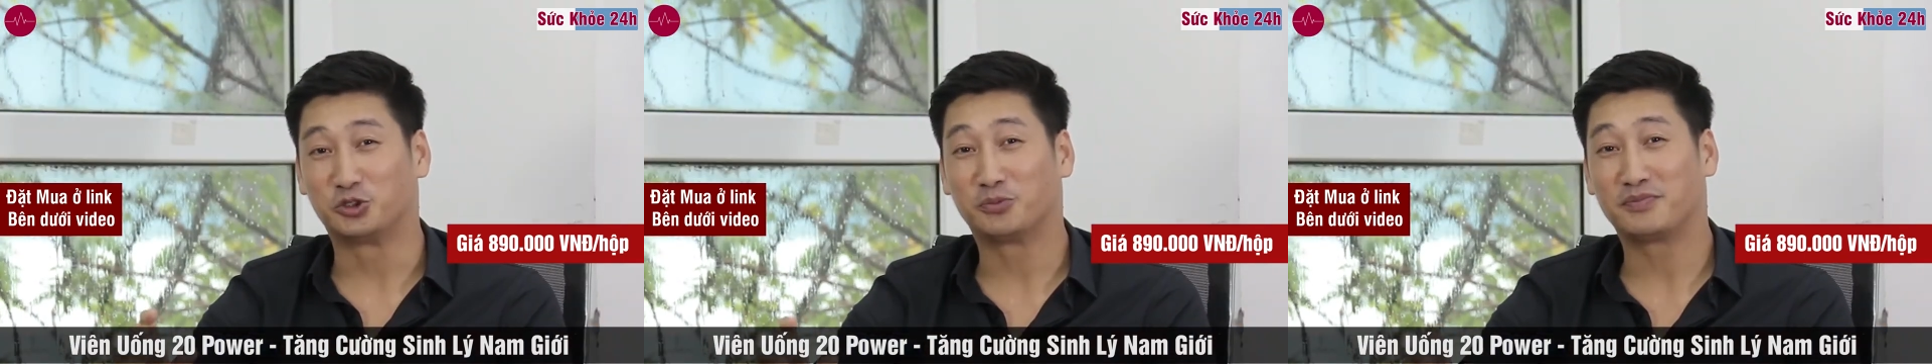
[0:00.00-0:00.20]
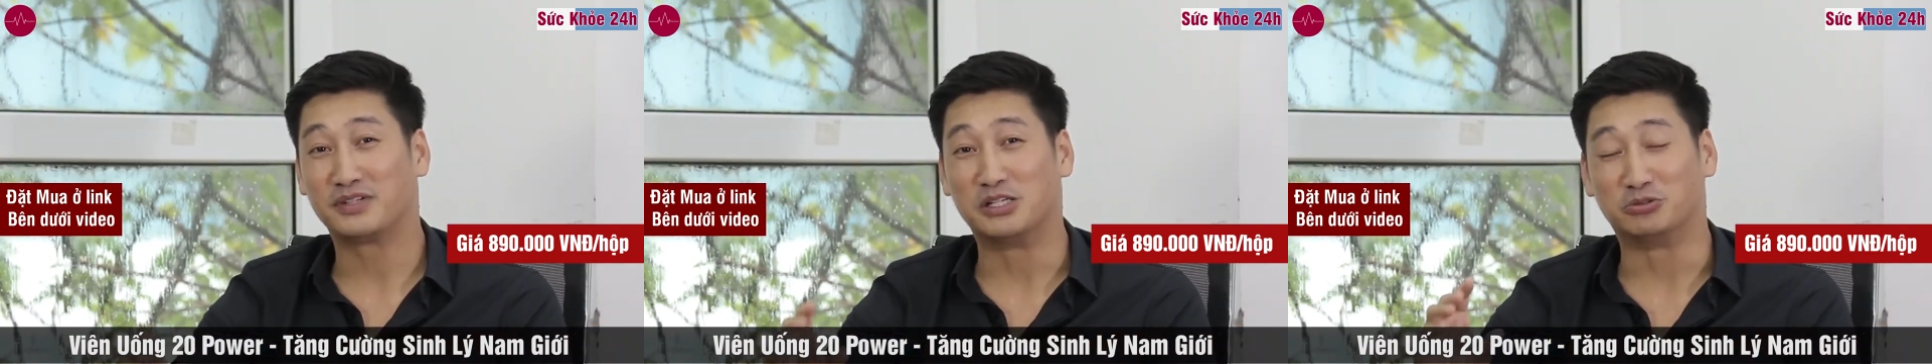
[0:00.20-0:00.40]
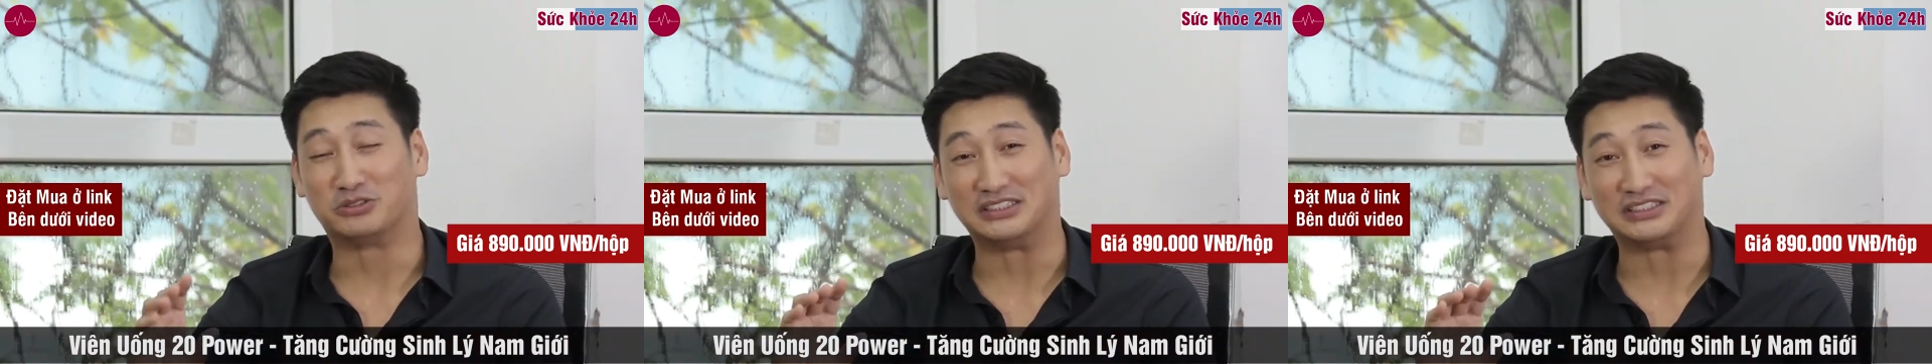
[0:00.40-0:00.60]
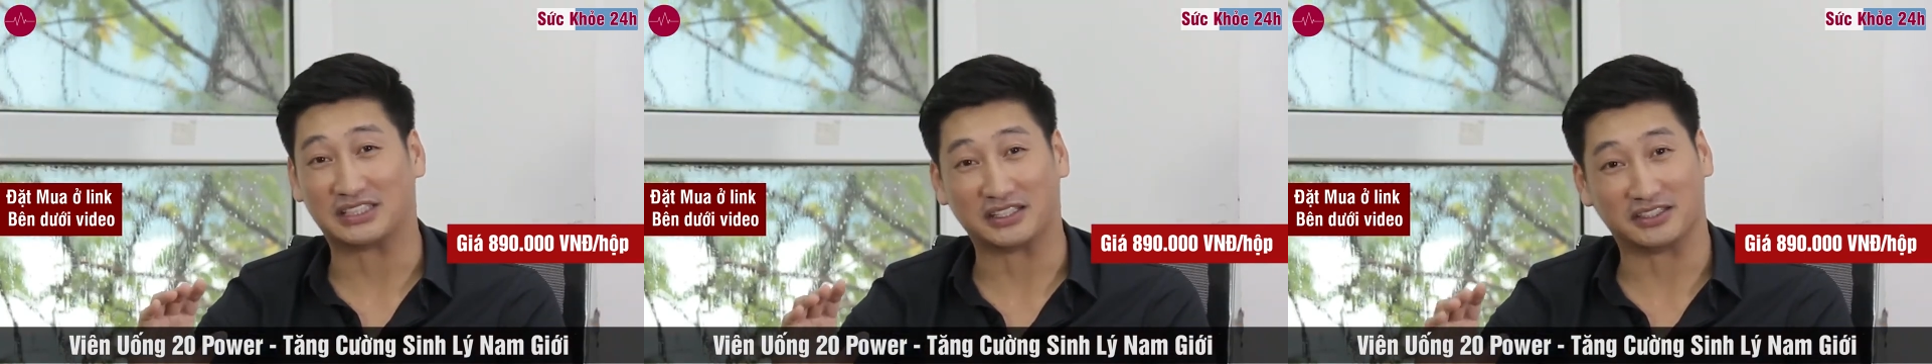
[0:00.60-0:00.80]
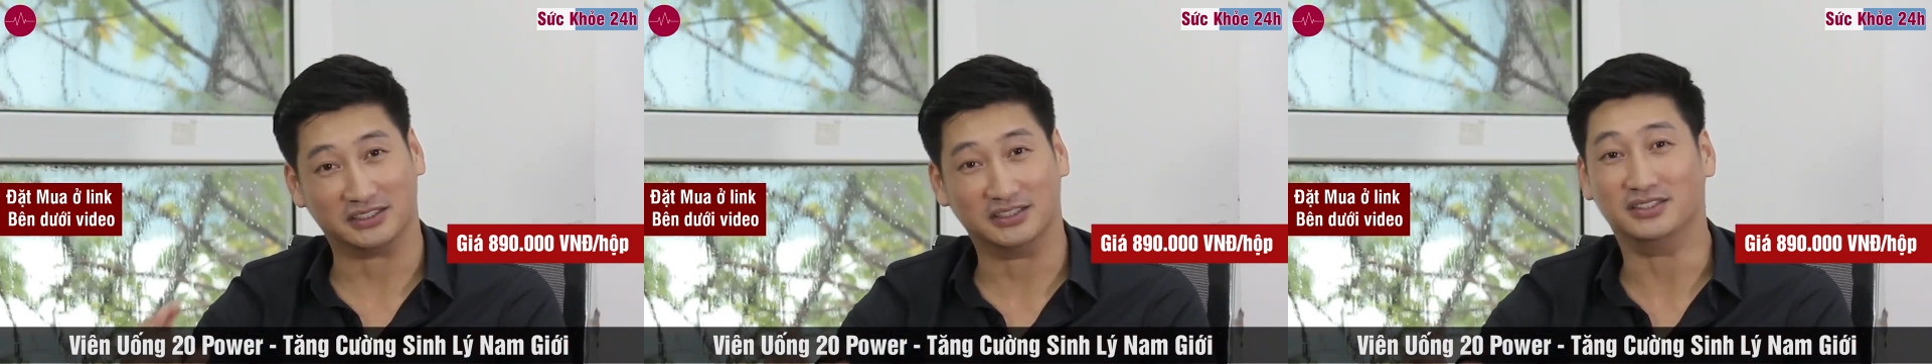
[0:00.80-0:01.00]
giúp điều trị
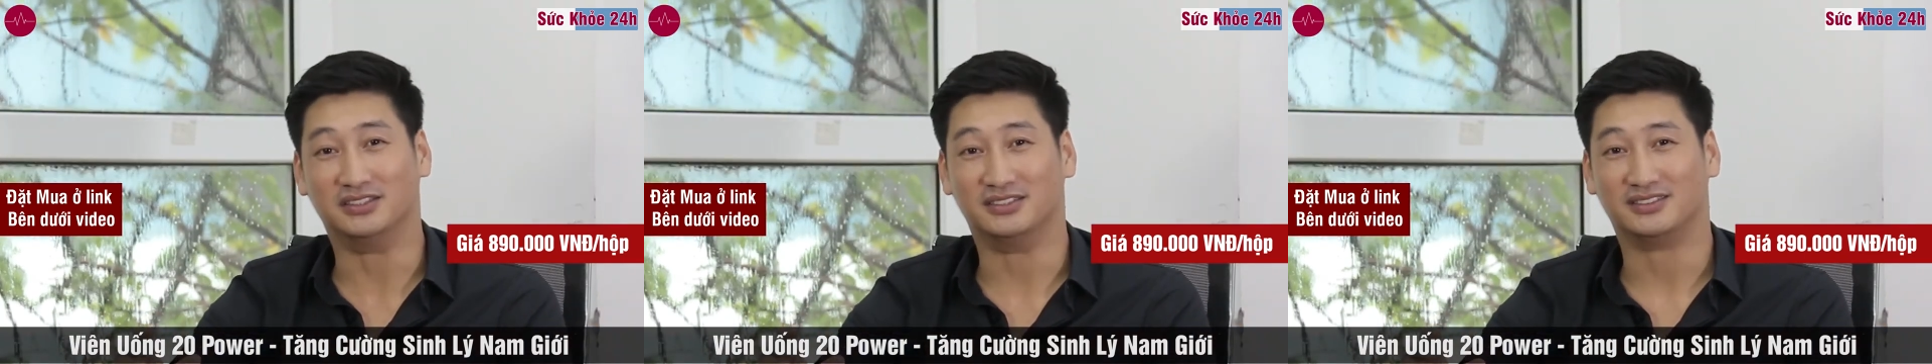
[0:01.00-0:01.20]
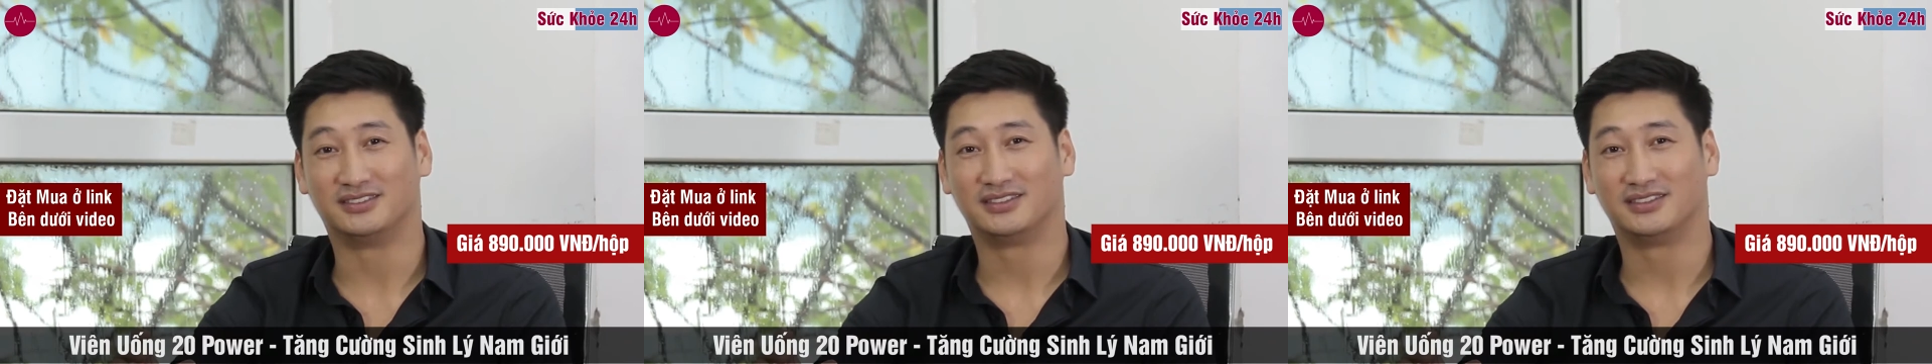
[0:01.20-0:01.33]
thận hư,